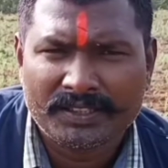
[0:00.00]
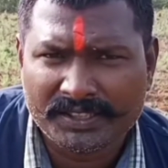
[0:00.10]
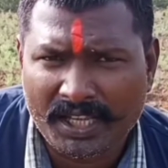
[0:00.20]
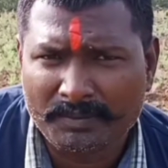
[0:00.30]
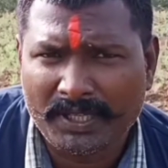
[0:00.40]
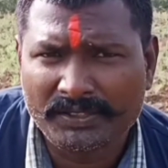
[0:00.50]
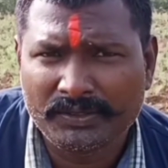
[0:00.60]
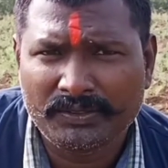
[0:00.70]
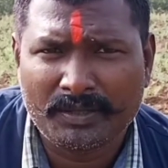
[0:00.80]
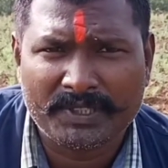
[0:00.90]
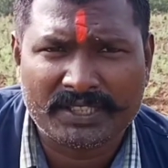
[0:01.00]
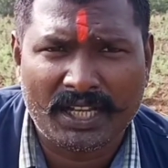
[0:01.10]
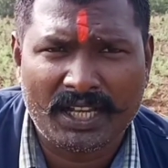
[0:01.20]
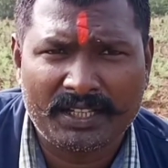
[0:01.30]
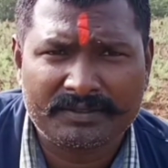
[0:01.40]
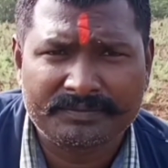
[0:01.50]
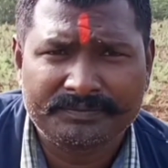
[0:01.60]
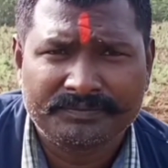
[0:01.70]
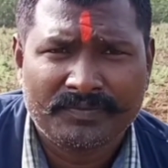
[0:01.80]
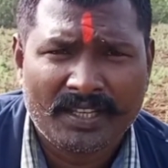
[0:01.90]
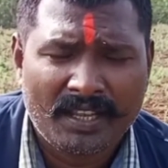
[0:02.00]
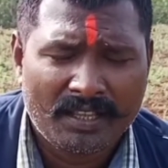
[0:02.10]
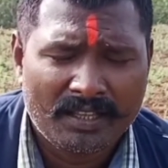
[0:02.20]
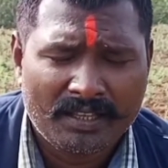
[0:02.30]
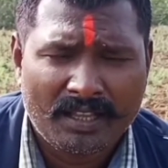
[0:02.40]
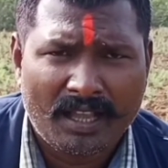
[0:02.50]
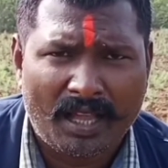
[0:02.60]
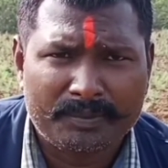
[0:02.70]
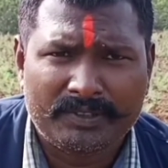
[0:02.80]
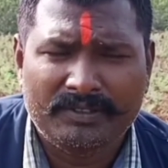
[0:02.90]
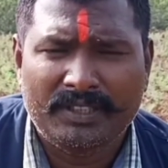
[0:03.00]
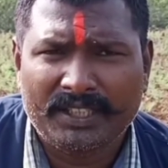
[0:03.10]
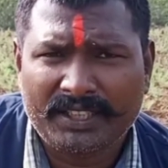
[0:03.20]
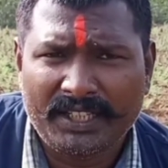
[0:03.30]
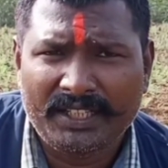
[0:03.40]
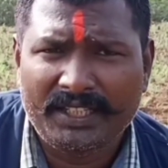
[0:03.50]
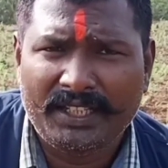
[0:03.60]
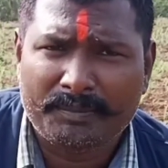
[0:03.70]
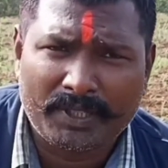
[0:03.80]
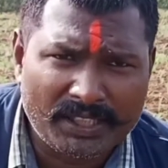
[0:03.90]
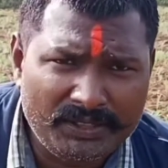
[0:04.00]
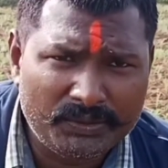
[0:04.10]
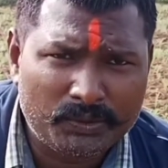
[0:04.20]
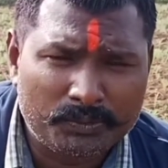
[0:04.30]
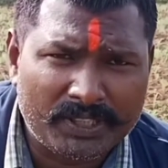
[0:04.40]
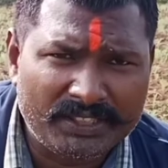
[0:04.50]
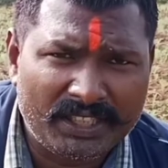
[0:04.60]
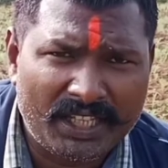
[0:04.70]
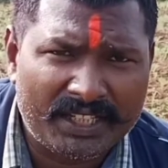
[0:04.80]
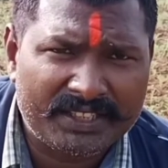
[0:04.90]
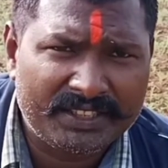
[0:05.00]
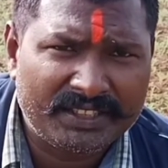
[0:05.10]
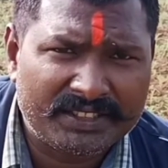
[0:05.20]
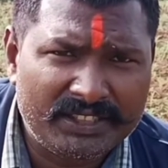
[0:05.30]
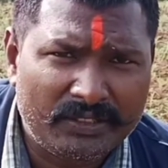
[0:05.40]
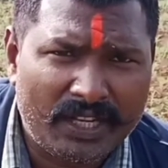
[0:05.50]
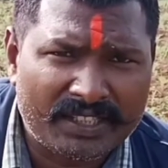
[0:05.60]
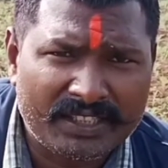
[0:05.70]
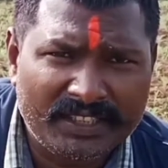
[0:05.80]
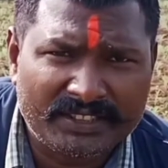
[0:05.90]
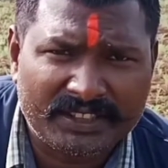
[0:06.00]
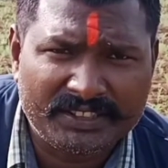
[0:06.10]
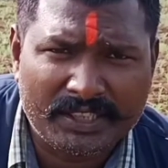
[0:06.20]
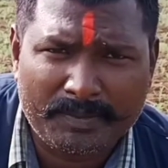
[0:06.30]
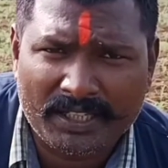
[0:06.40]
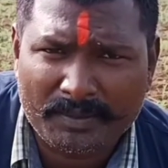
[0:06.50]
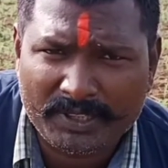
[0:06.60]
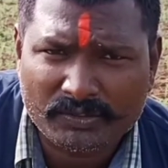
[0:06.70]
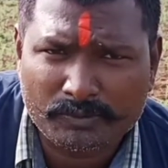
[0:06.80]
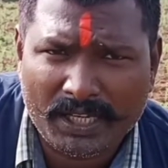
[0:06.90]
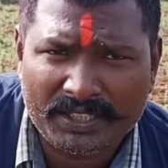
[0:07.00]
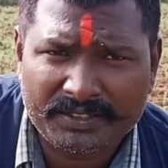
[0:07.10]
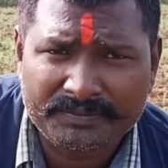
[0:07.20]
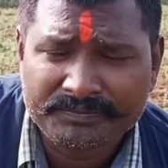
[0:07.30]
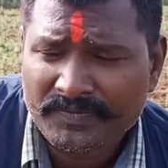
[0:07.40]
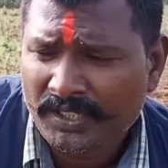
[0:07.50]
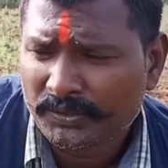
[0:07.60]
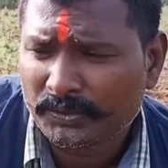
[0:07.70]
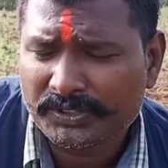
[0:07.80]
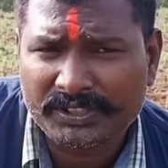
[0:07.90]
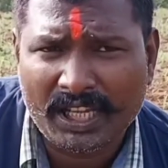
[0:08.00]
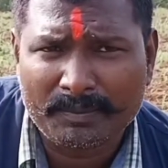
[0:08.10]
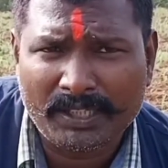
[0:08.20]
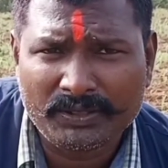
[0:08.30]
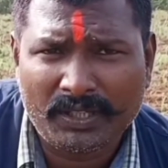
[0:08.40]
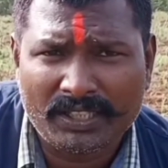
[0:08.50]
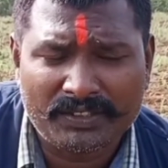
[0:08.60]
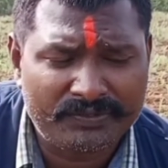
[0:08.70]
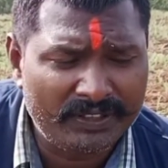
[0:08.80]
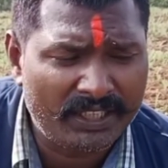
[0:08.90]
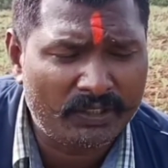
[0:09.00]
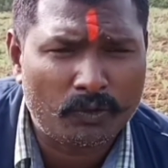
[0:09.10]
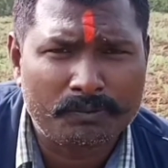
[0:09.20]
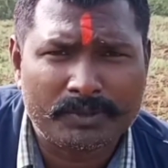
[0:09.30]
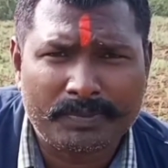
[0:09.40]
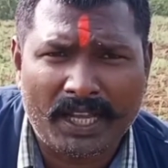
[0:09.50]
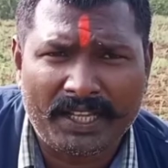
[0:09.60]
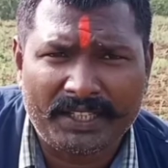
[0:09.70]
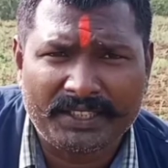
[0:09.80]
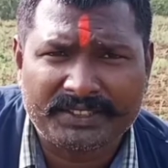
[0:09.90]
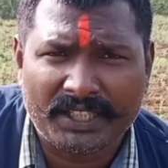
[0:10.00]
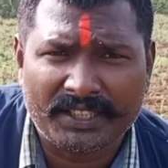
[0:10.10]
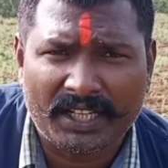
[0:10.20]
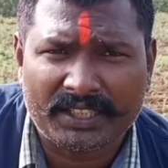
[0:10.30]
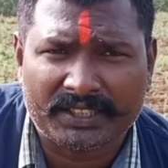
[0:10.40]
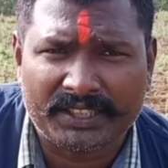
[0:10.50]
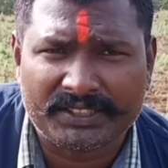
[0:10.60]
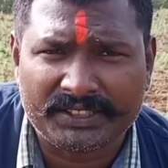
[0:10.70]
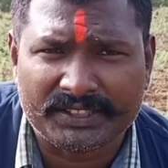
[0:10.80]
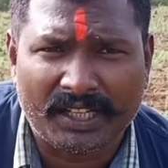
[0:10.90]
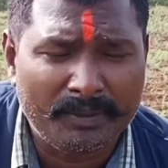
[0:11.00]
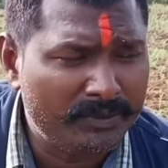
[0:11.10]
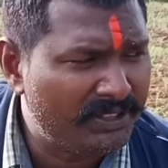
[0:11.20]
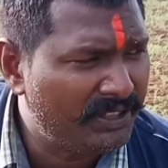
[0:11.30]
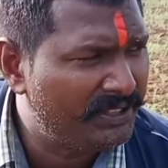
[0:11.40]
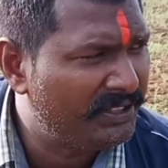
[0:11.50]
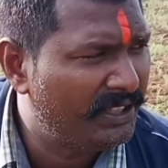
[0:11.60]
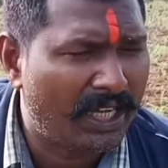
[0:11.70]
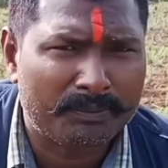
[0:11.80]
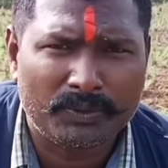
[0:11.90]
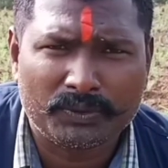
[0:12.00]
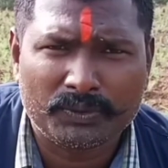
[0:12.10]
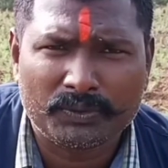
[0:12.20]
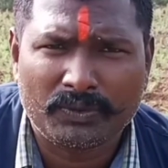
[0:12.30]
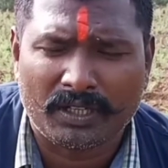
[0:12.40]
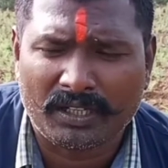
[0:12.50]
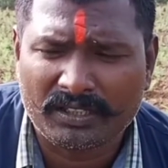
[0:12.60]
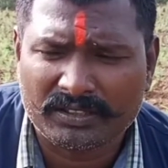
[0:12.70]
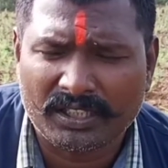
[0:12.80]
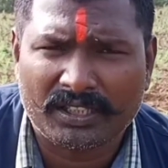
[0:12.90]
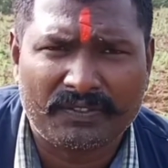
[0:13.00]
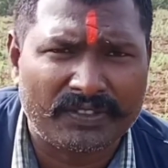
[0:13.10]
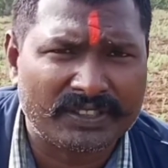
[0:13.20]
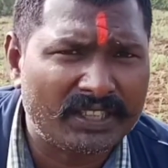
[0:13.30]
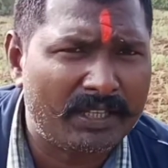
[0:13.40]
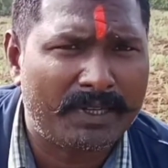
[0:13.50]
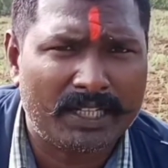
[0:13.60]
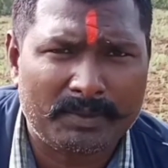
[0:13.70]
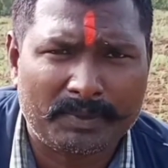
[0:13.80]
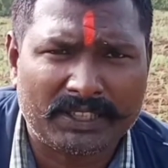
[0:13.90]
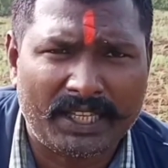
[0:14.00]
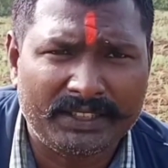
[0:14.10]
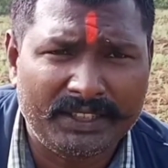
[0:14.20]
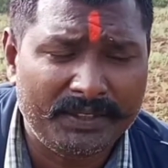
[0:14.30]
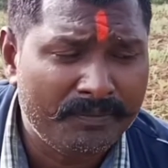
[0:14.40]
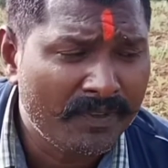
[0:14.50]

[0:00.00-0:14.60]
किसान भाइयों नमस्कार आप देख रहे हैं अपना ही यूट्यूब चैनल आर के नर्सरी और आर के नर्सरी से मैं रमेश कुमार तो किसान भाइयों आज हम फिर नया टॉपिक पे आए हैं चन्ना का खेती हम धीरे धीरे आप लोगों को हर तरह का फसल के बारे में बताएंगे